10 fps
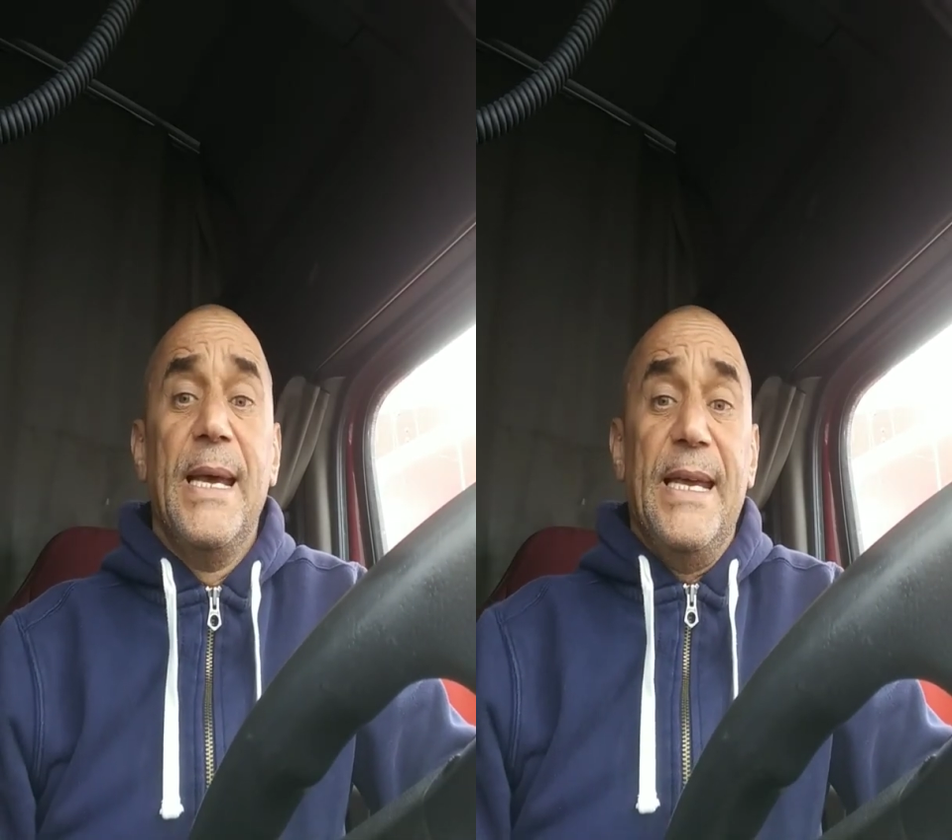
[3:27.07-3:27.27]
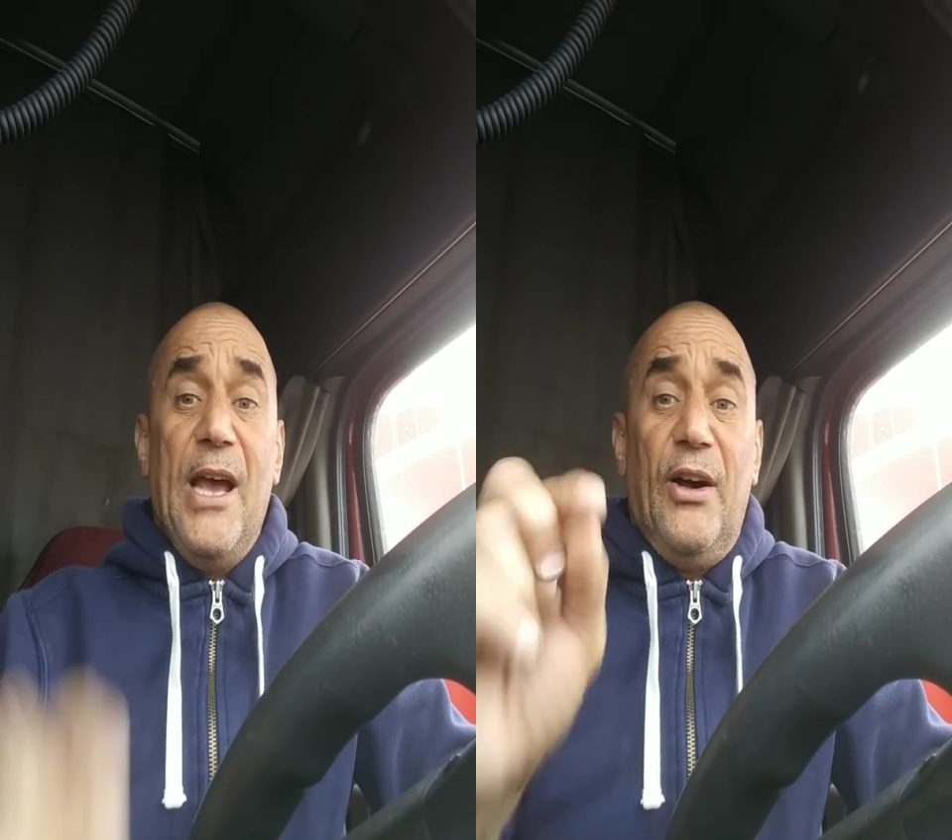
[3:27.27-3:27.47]

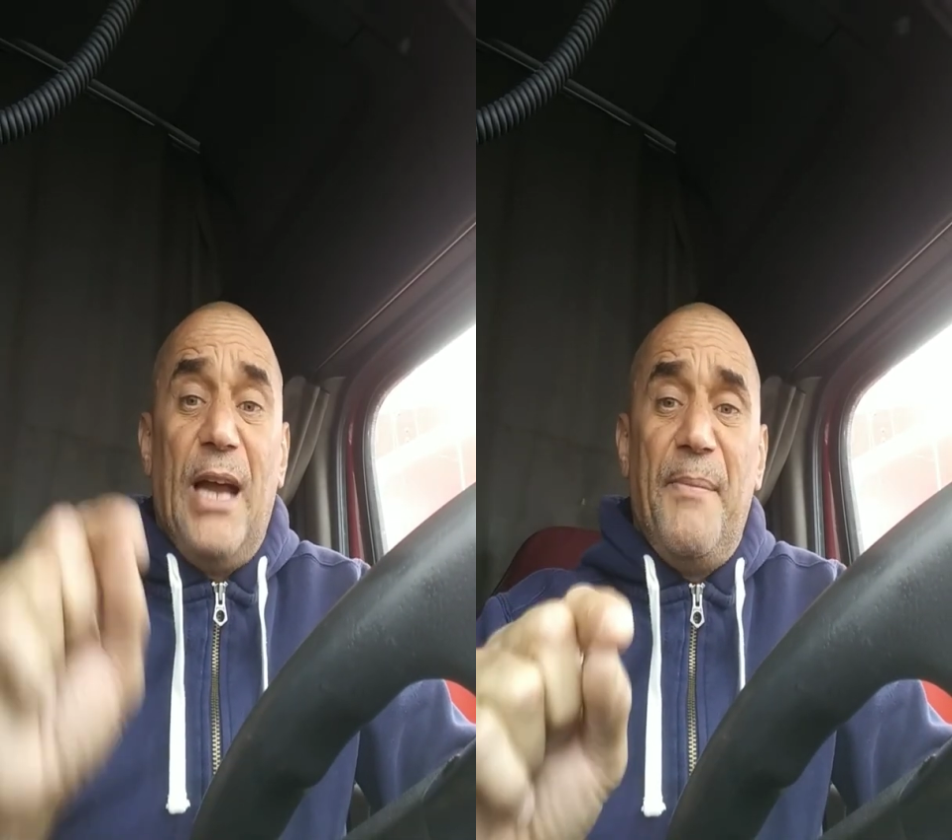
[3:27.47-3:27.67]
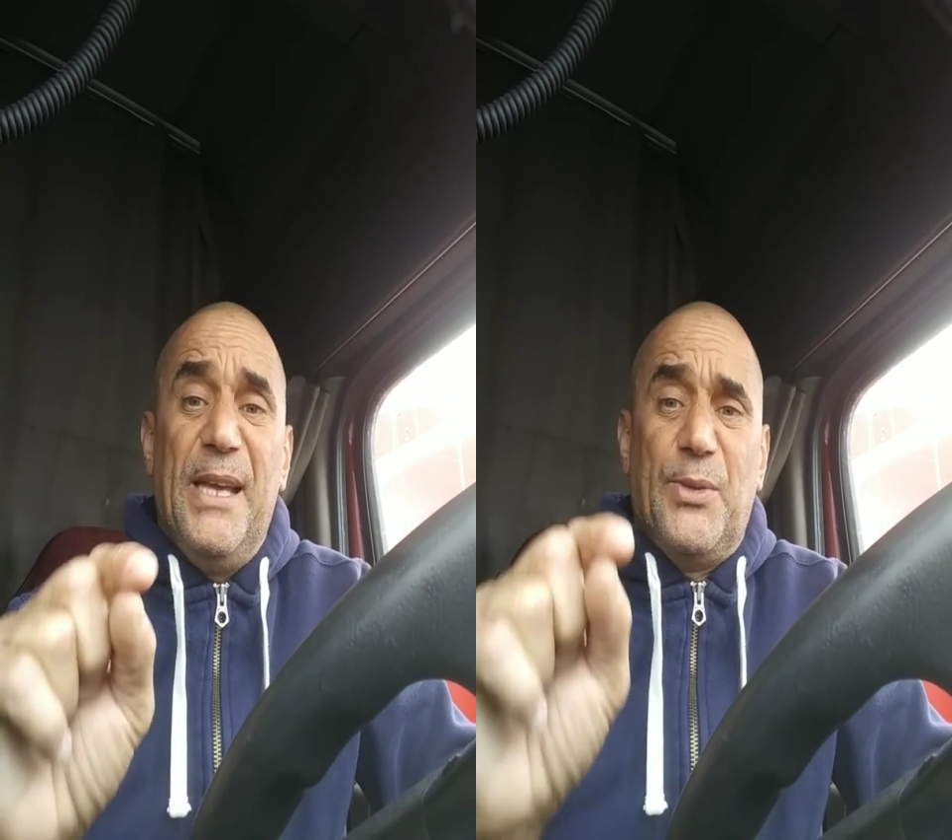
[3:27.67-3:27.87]
Y
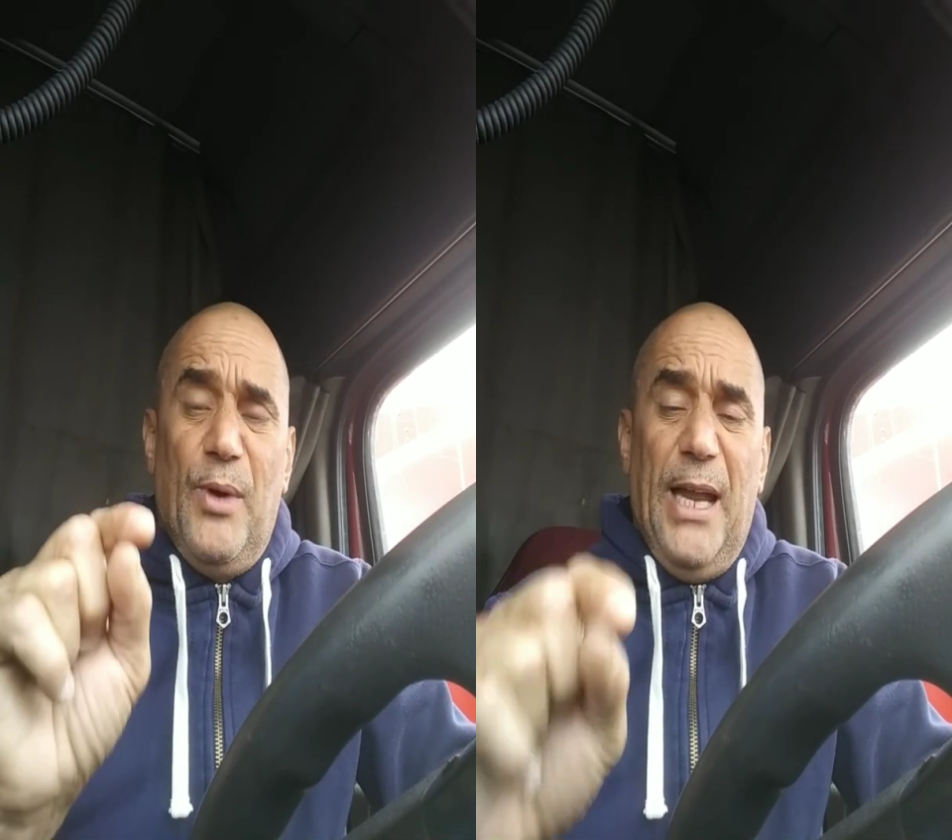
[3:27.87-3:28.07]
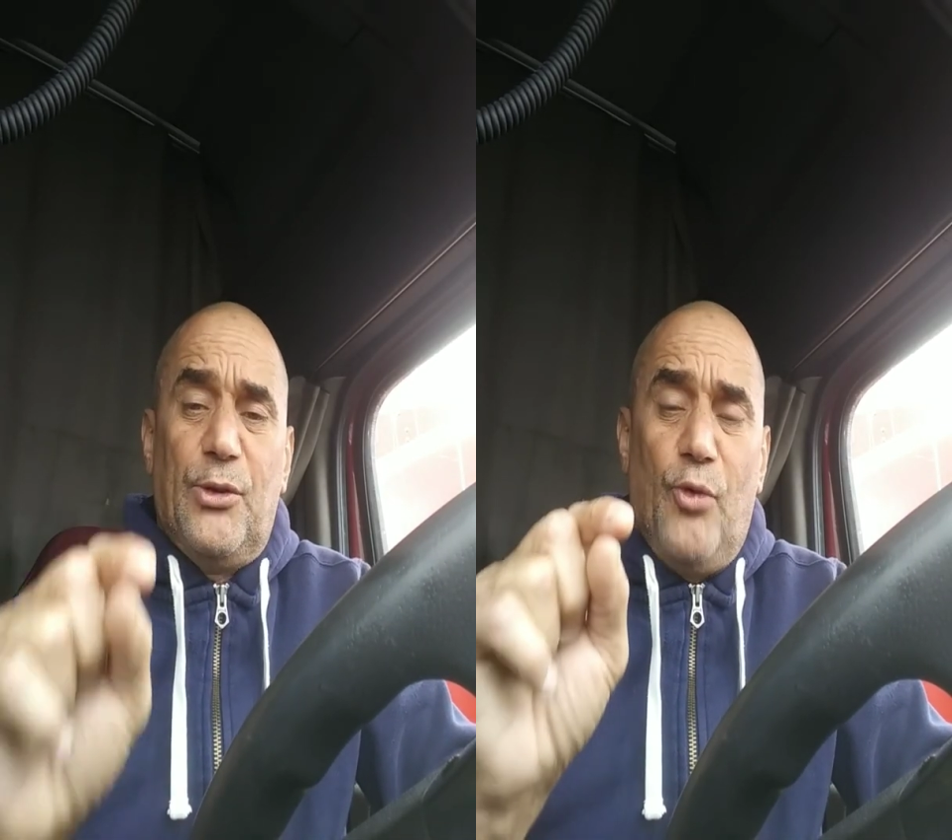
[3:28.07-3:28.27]
ahora mismo,
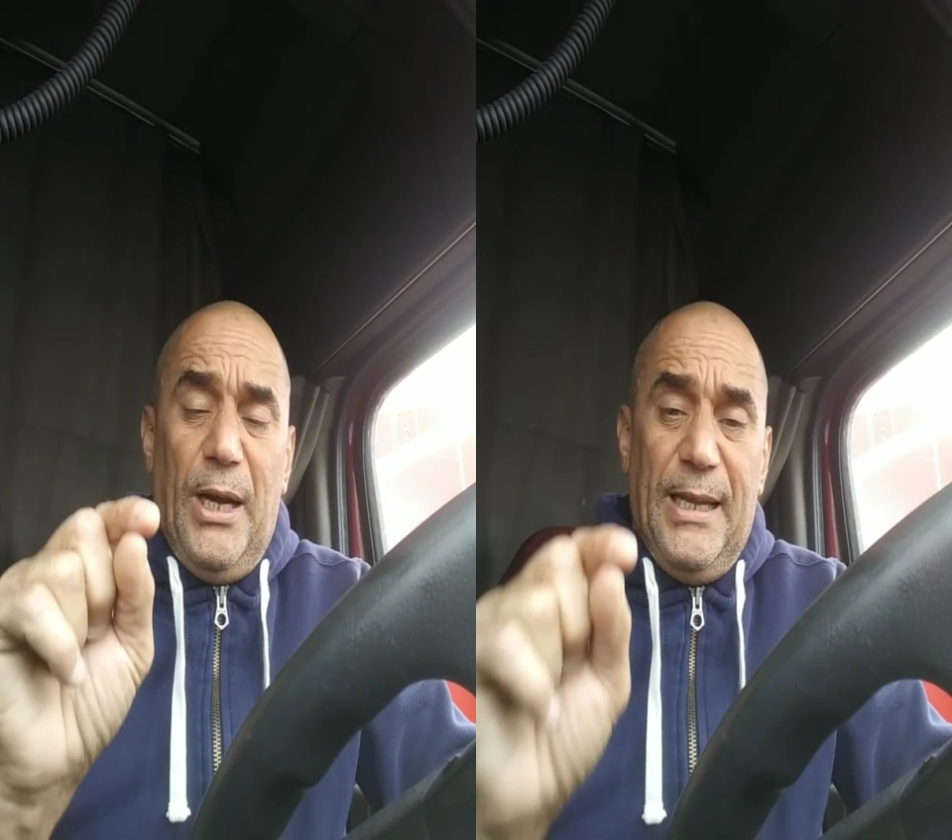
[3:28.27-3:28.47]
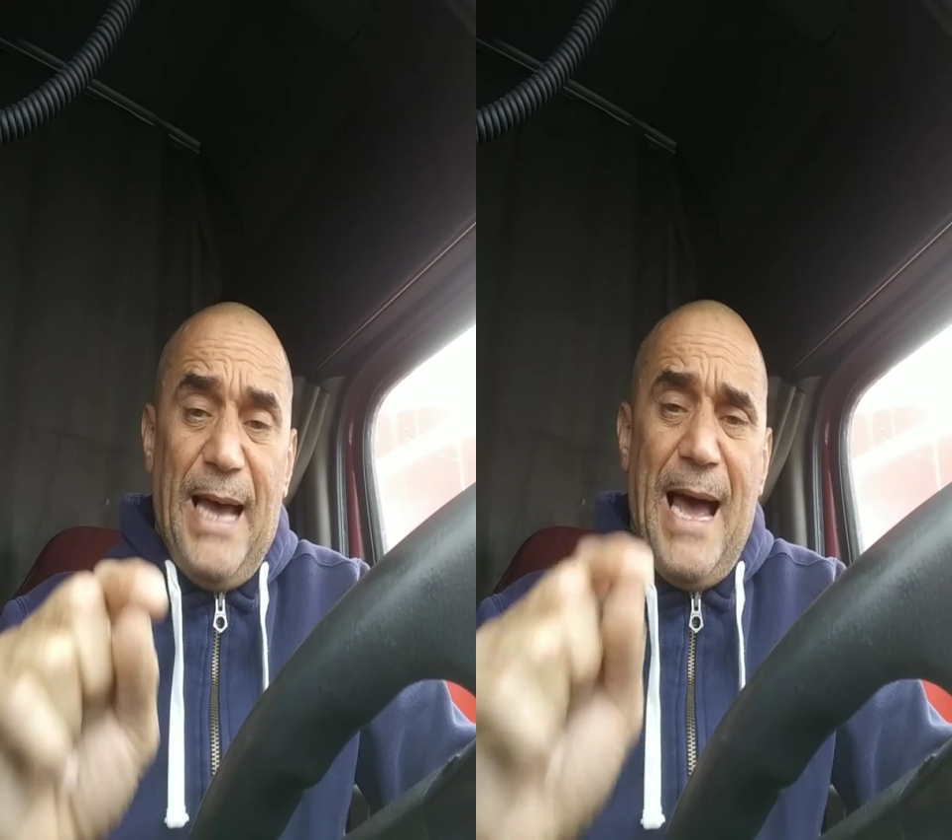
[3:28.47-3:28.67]
en la
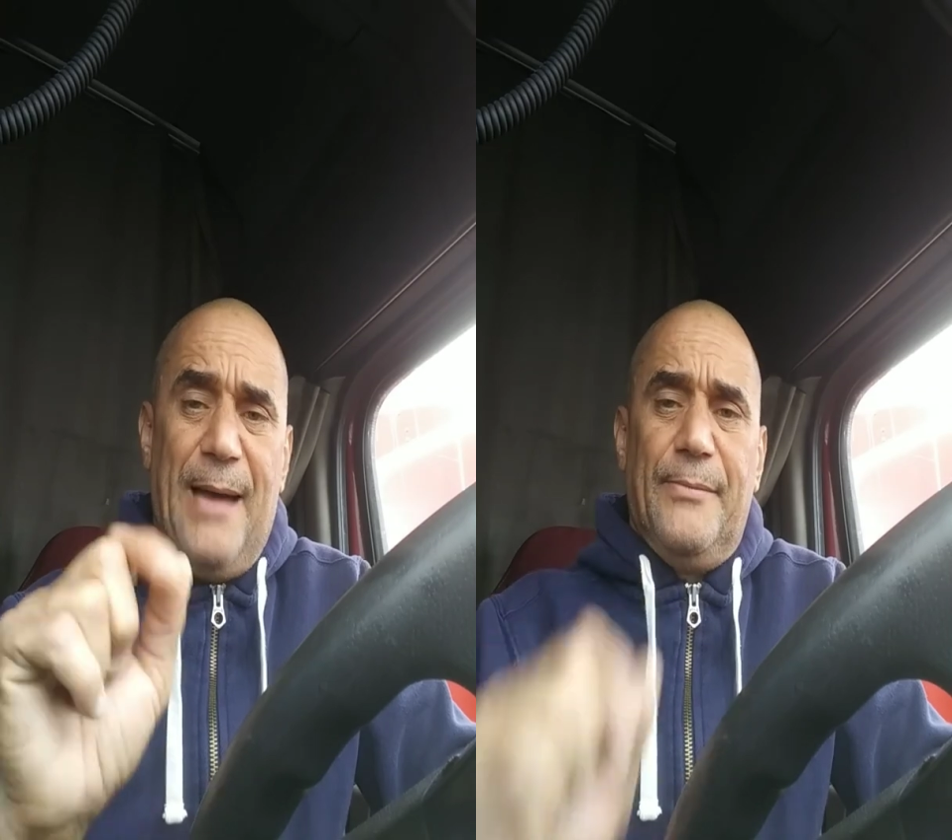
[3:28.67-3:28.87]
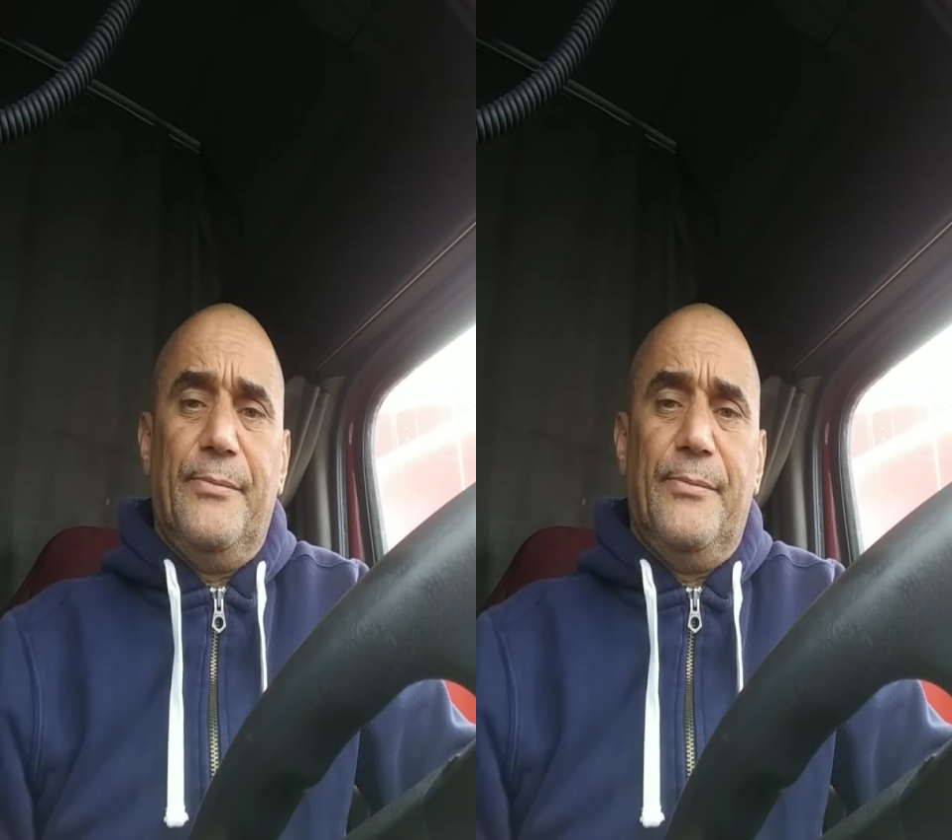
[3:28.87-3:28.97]
actualidad,